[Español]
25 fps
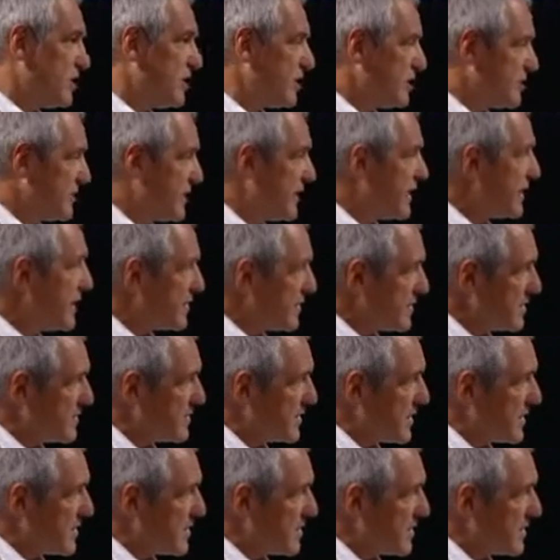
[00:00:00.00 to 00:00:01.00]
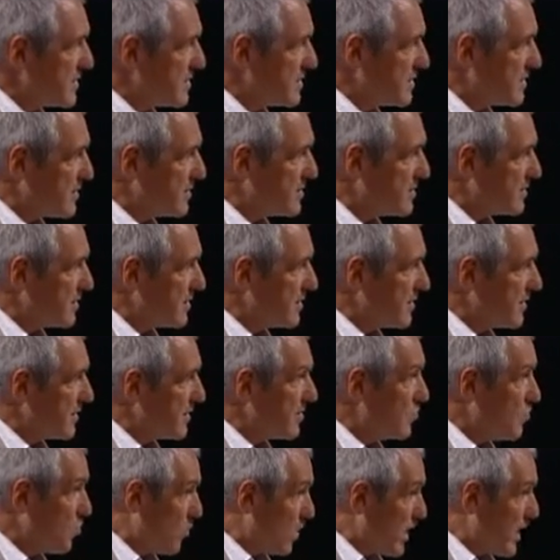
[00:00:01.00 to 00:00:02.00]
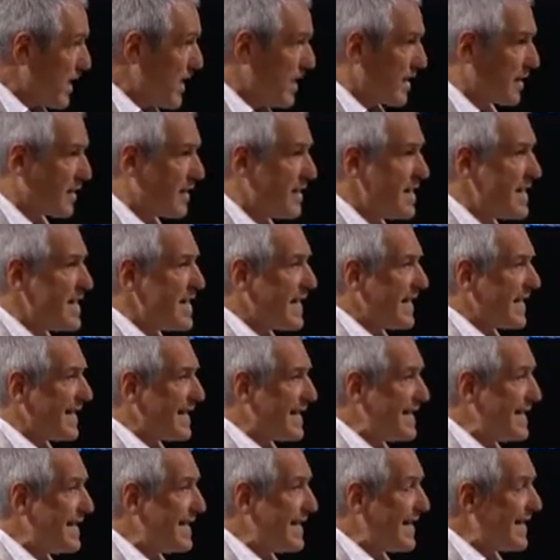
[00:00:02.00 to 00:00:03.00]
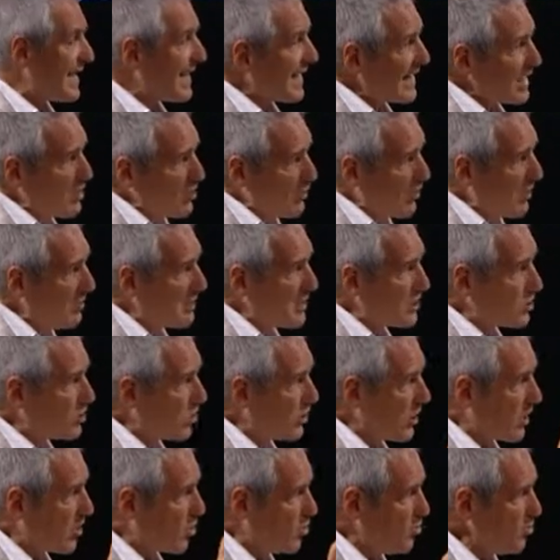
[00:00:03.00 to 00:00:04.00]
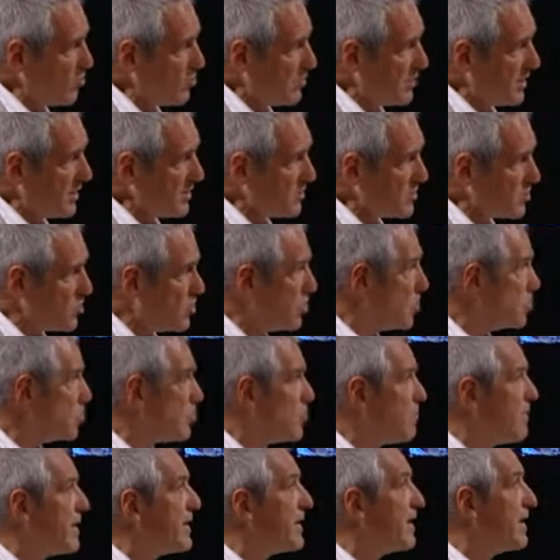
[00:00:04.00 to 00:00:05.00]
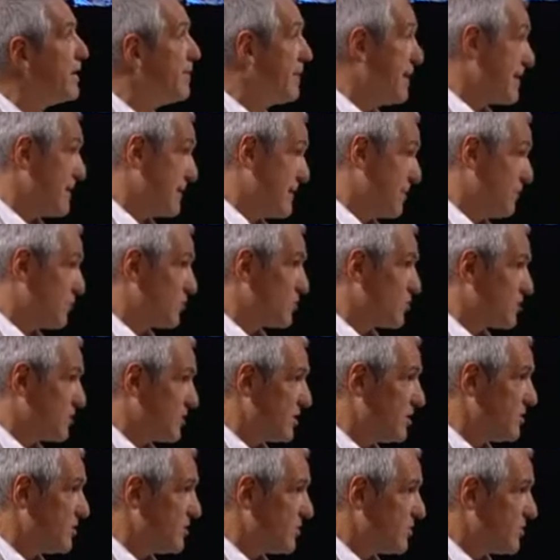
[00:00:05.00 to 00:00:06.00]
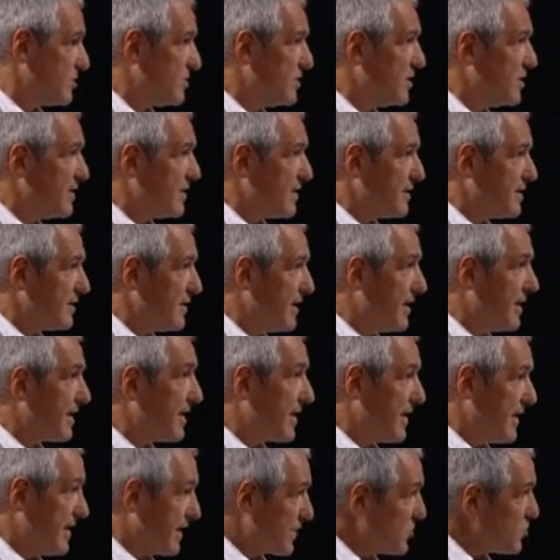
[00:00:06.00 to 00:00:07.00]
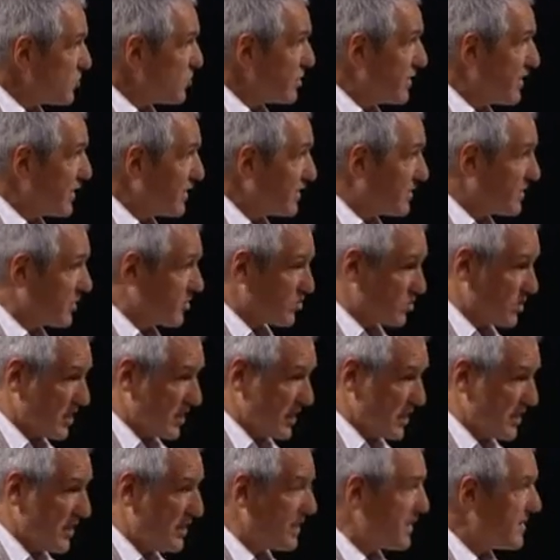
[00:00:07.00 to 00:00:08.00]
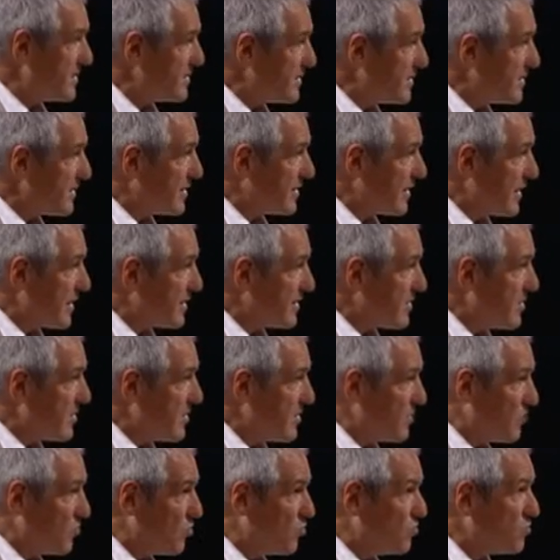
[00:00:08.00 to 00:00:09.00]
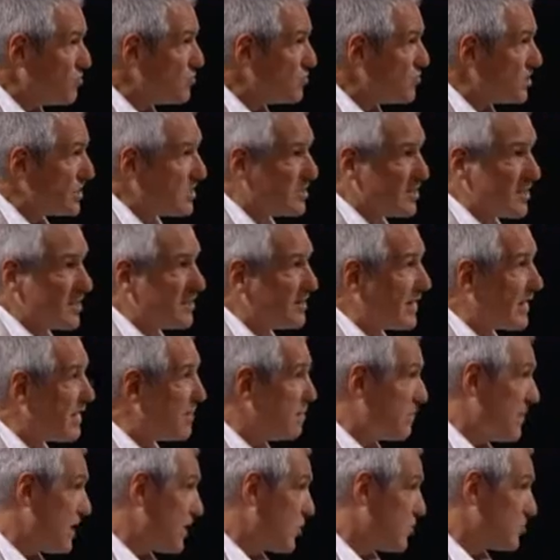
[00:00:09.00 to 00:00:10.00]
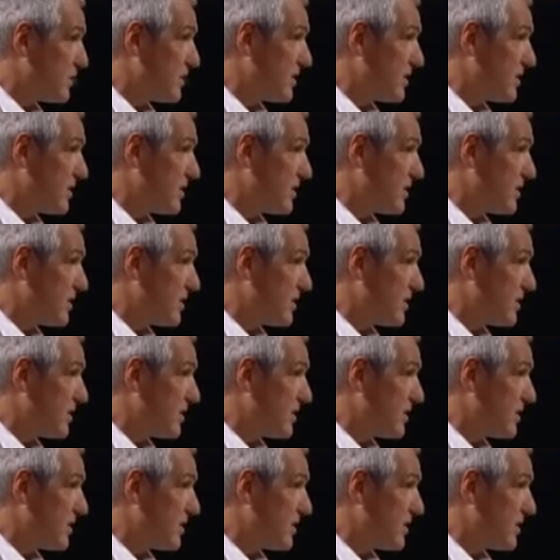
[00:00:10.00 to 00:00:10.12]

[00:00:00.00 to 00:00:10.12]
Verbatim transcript: de la electricidad este, es, nuclear. Y las renovables todas juntas no son más del 20% de la generación eléctrica. O sea, quiere decir que hay un 60 y pico,